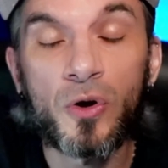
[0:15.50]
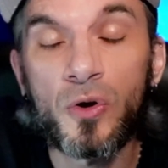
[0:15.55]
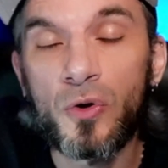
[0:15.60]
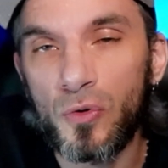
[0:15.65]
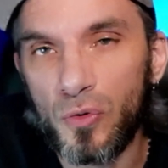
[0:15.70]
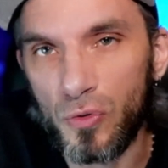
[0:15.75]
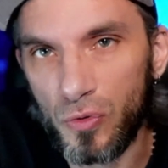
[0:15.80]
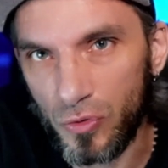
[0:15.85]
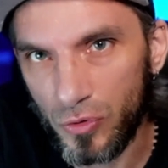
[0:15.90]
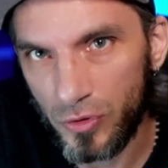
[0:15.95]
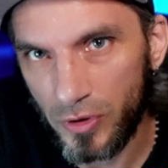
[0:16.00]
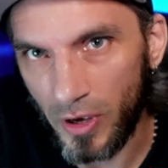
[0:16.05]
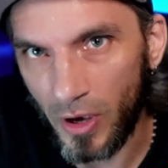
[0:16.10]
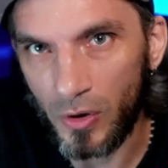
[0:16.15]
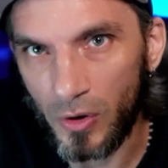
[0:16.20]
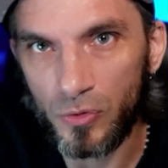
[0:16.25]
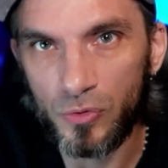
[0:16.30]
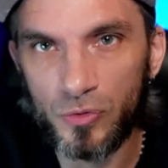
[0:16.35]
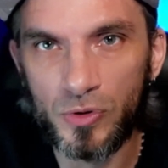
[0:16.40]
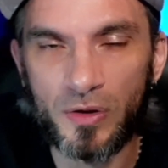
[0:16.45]
au cas
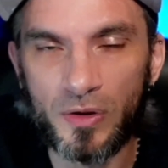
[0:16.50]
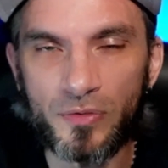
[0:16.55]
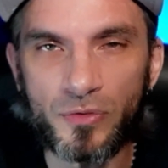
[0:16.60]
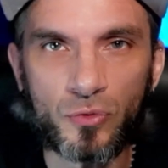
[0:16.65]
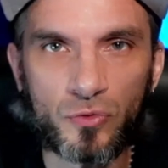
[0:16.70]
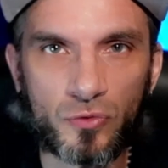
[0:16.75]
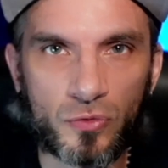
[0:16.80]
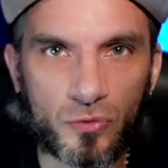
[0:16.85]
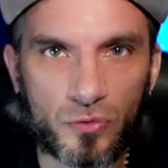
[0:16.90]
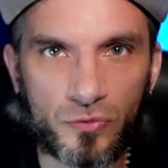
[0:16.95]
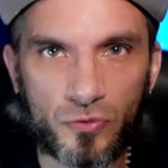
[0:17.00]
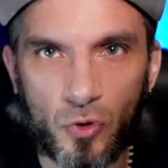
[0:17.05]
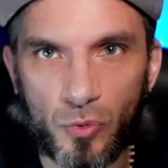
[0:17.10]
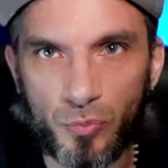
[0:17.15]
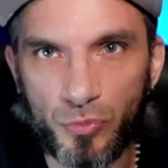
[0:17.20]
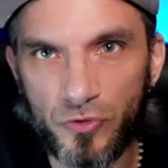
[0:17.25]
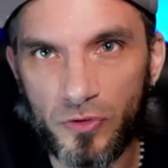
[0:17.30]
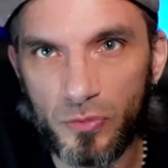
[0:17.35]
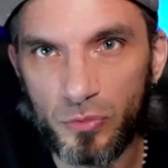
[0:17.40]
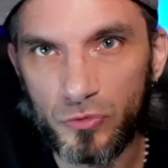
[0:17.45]
où la vidéo se trouve dans le
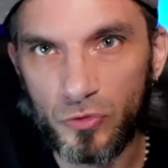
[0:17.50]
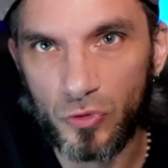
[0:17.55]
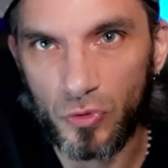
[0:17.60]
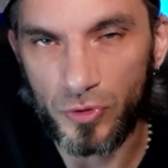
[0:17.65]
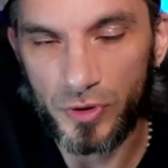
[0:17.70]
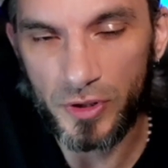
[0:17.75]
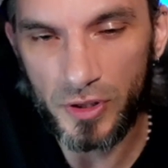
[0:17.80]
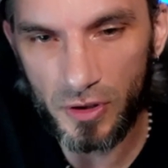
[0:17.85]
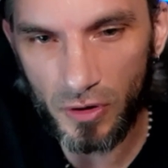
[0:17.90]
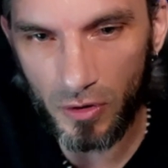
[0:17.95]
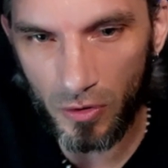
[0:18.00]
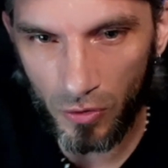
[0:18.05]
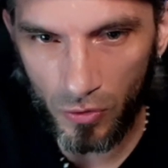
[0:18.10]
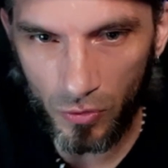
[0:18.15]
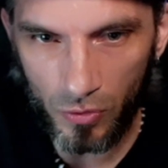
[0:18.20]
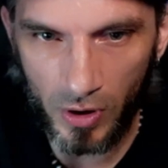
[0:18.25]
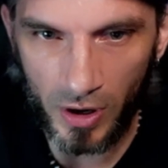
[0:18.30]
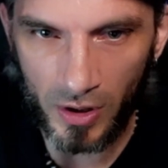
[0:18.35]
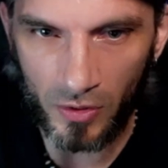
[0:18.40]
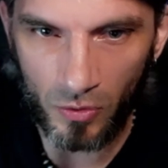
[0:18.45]
petit bouton i en
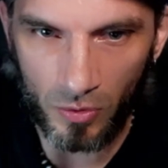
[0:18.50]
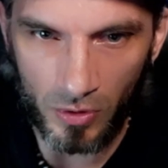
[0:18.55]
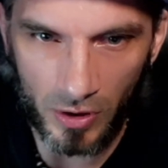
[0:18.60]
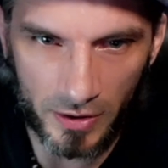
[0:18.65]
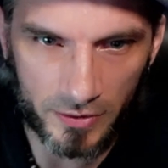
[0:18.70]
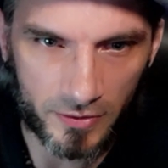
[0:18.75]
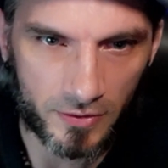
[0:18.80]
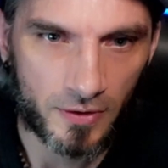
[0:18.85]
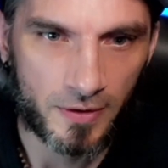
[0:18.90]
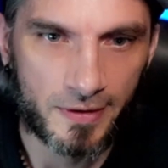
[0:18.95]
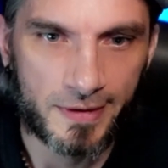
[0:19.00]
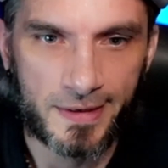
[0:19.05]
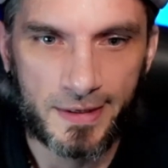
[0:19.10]
haut à droite.